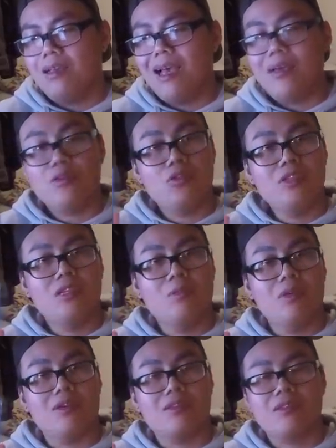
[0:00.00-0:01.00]
Habe ich noch nicht
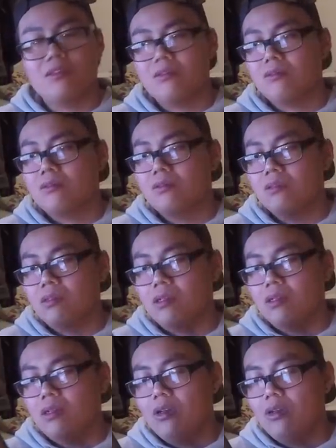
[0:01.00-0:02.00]
gemaxt.
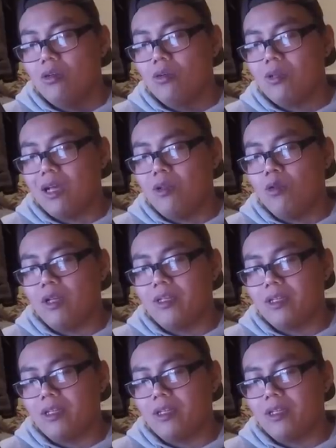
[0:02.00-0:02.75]
Und Alola